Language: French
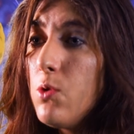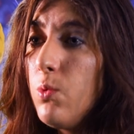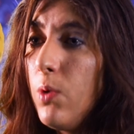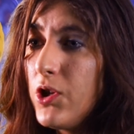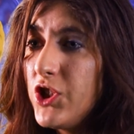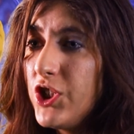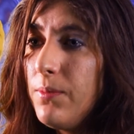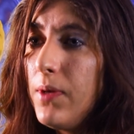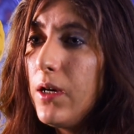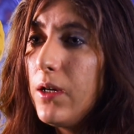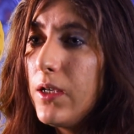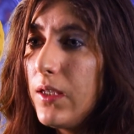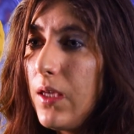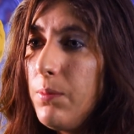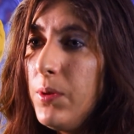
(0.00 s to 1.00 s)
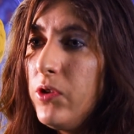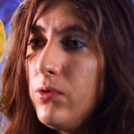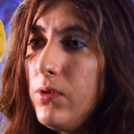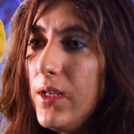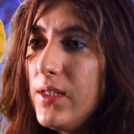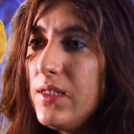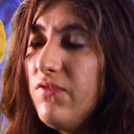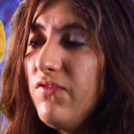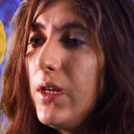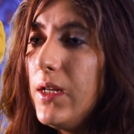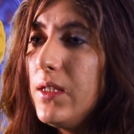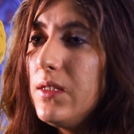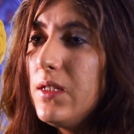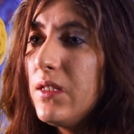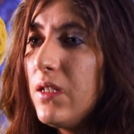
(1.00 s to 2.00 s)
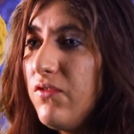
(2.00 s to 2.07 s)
ou un schéma récapitulatif à l'aide des